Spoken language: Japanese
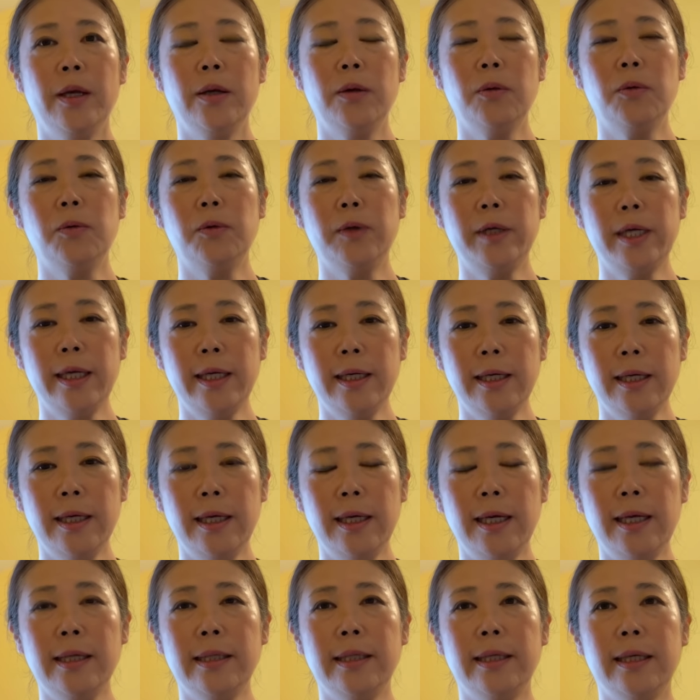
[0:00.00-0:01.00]
これか
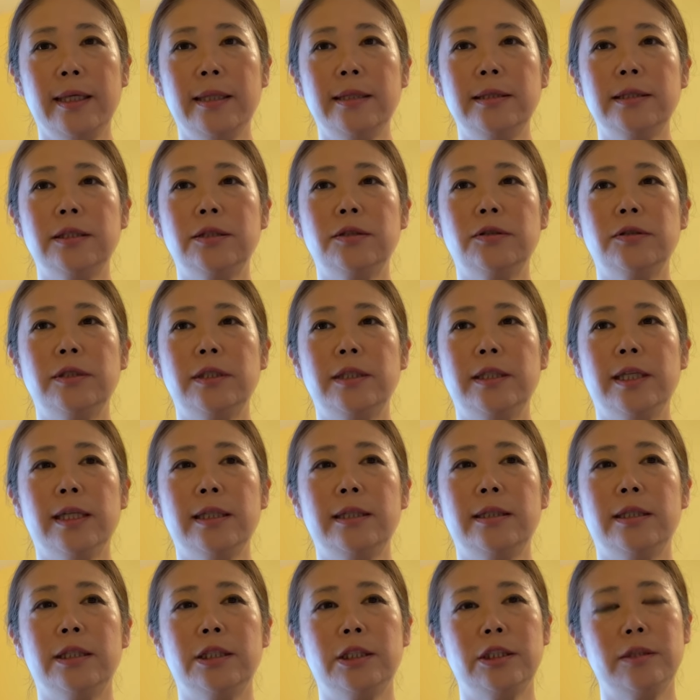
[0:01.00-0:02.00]
ら現実に
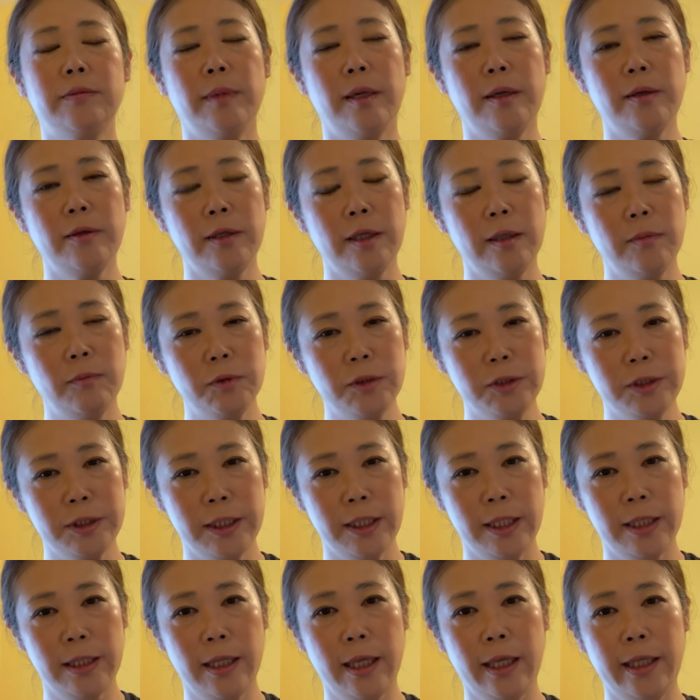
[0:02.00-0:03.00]
なってしまうかもし
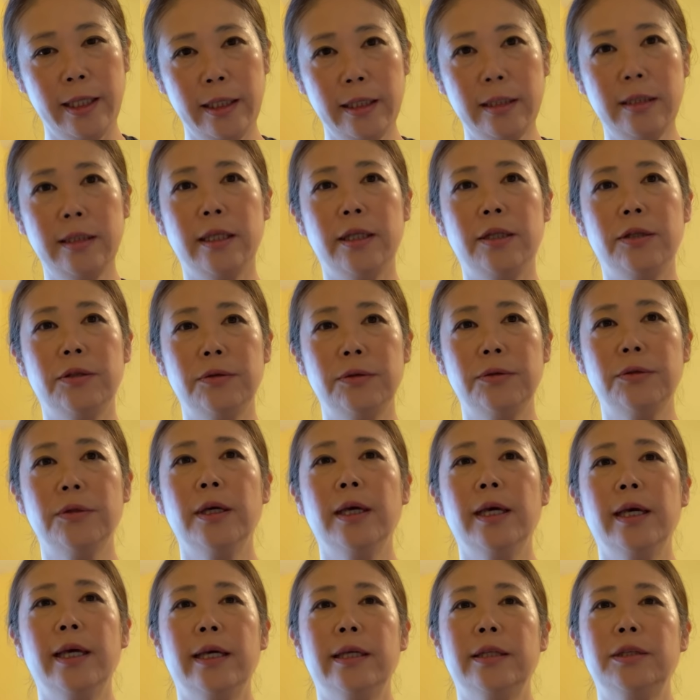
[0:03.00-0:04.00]
れないっていう
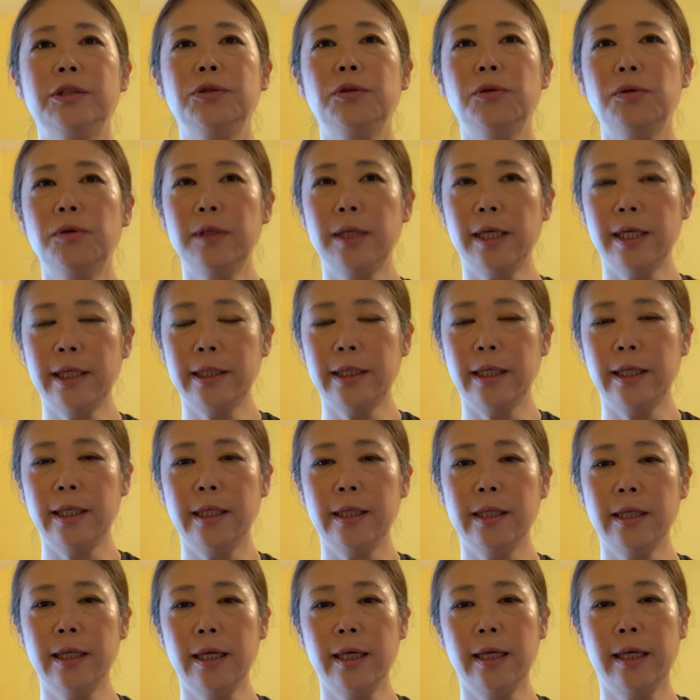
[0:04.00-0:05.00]
将来
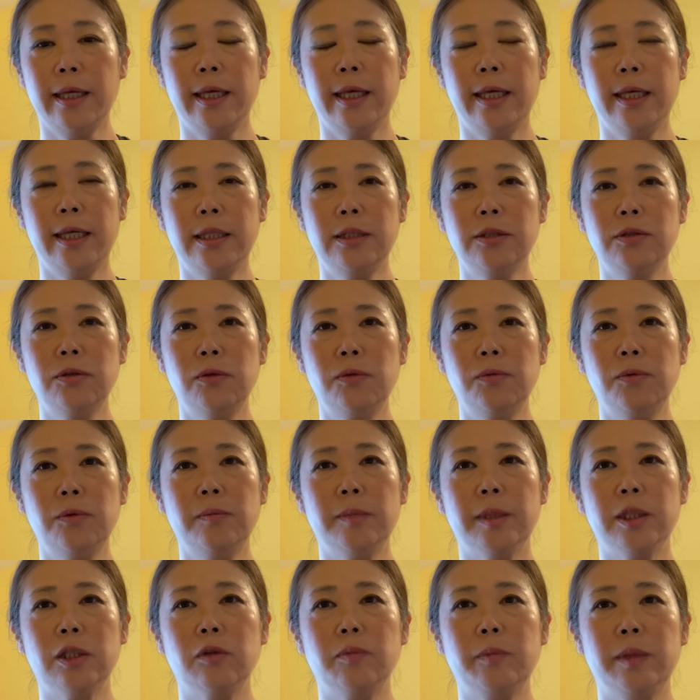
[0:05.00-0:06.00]
的な映像を
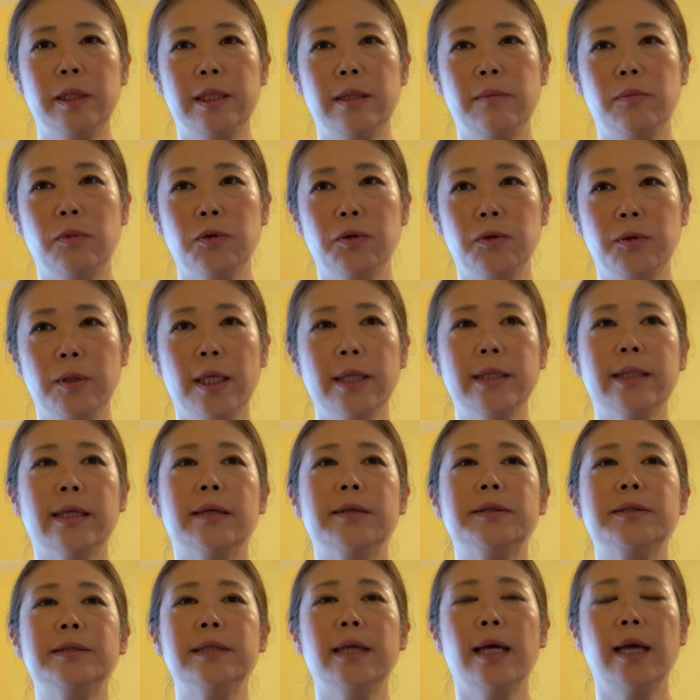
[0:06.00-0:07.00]
まとめたものがた
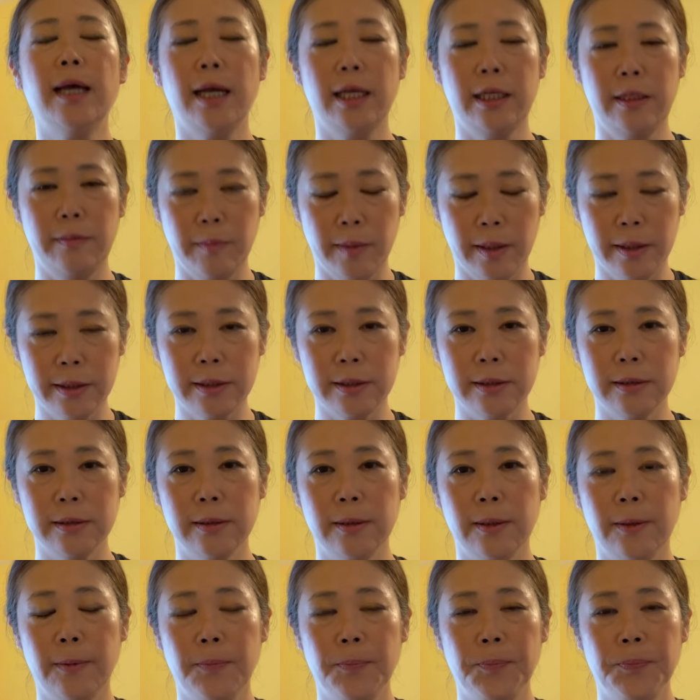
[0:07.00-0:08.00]
くさんあります。
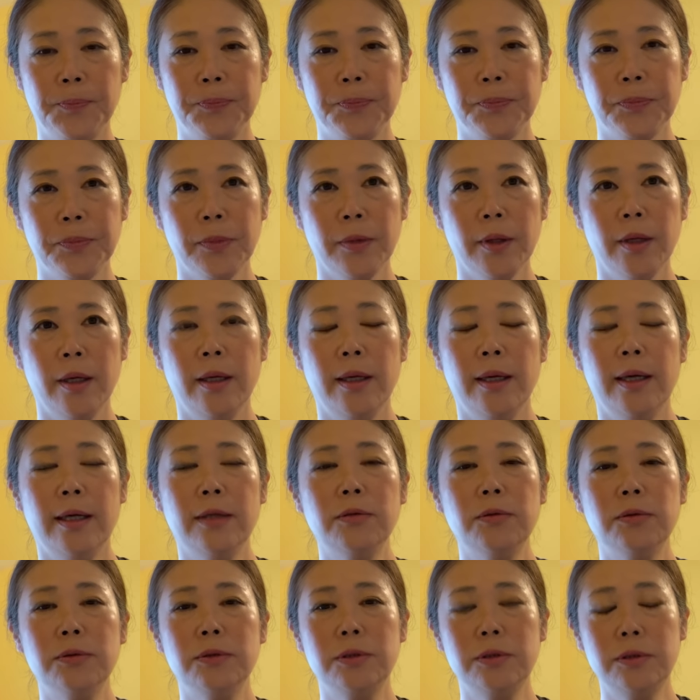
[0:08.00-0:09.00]
あ
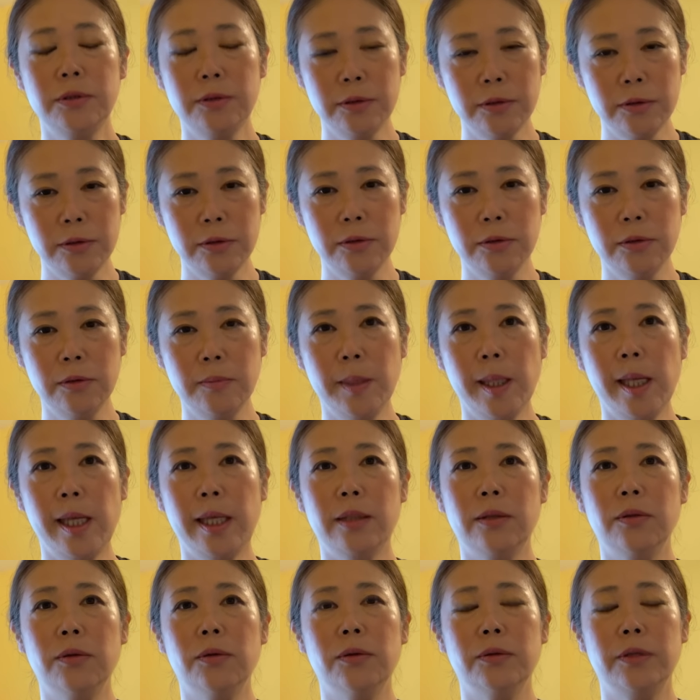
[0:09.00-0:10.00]
とずっと
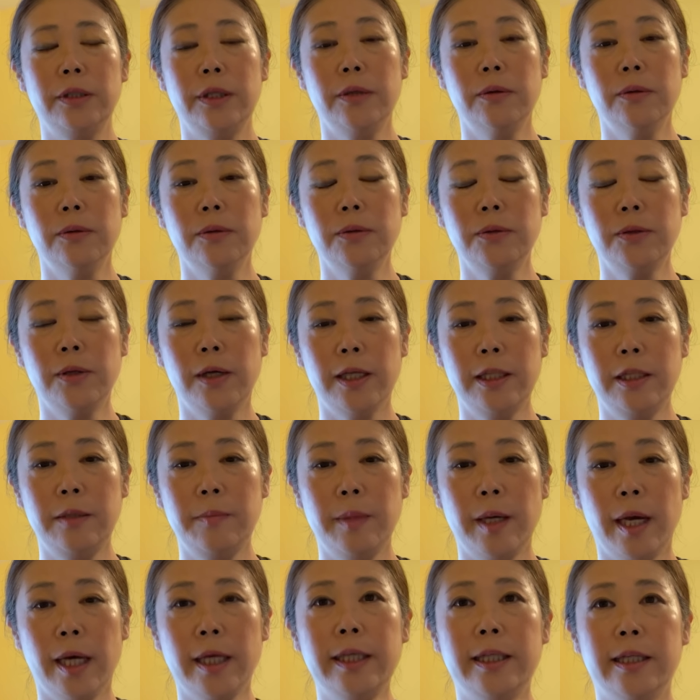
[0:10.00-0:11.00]
前の日本の
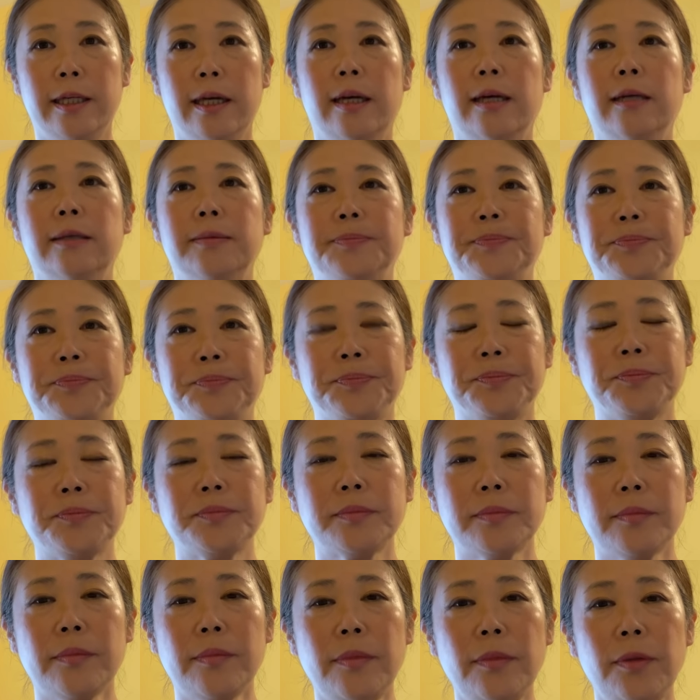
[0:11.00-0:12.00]
アニメ「
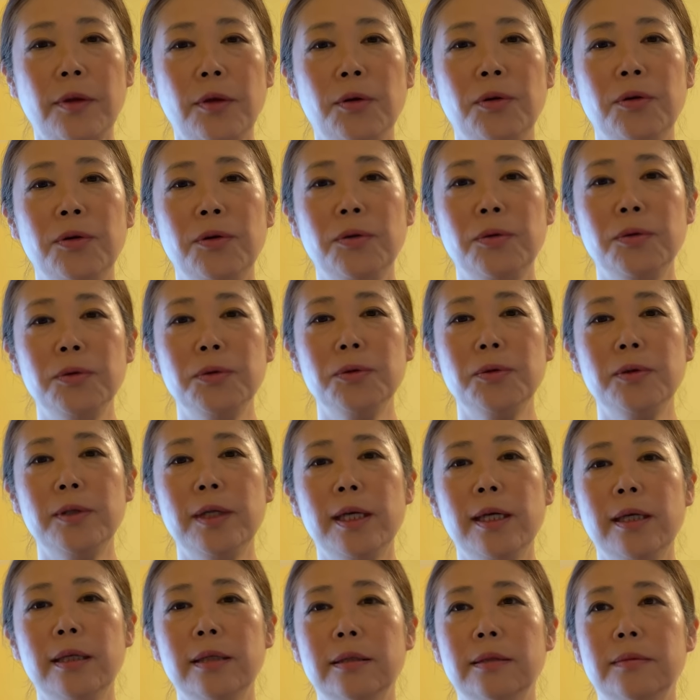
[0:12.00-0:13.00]
アキラ」、これ夫
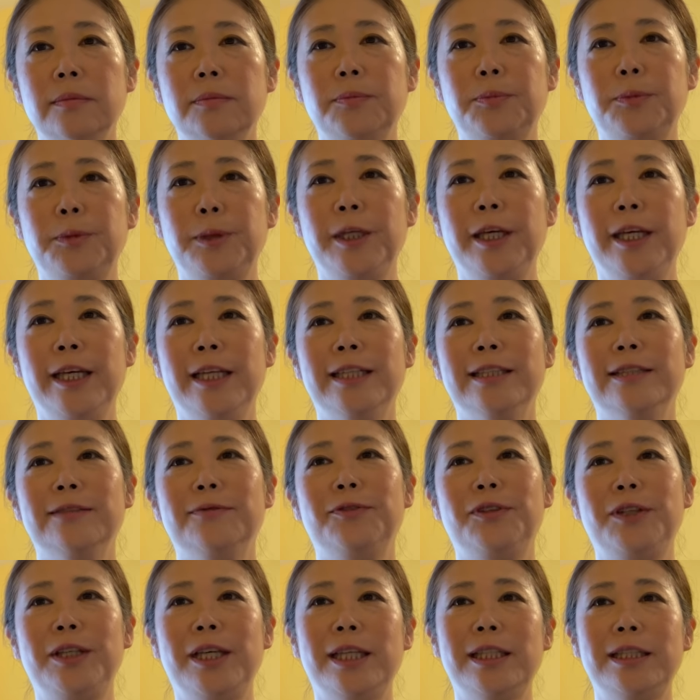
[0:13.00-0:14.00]
が ビー
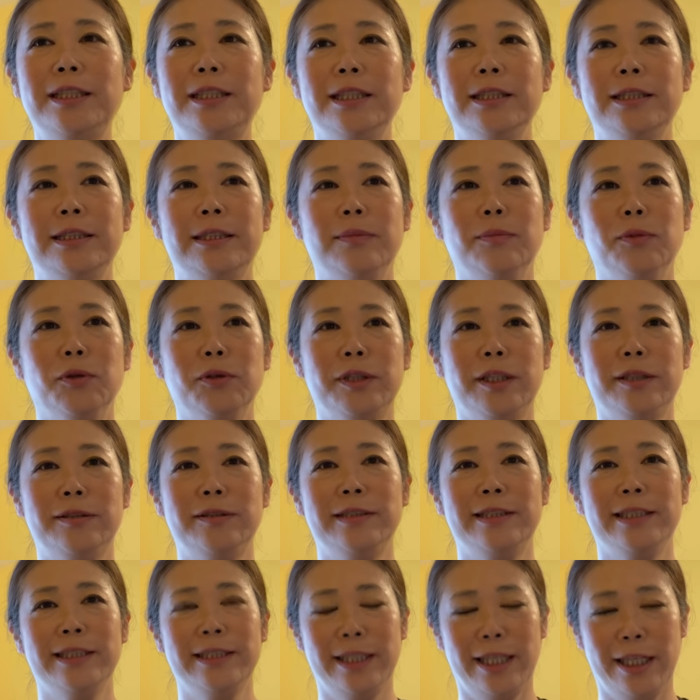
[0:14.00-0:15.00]
エイチエス で持ってる
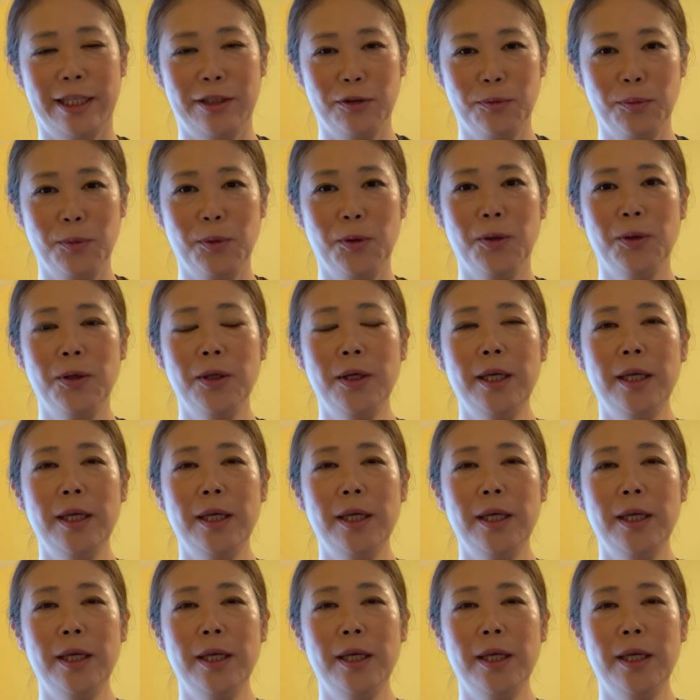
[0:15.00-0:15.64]
んですけれども、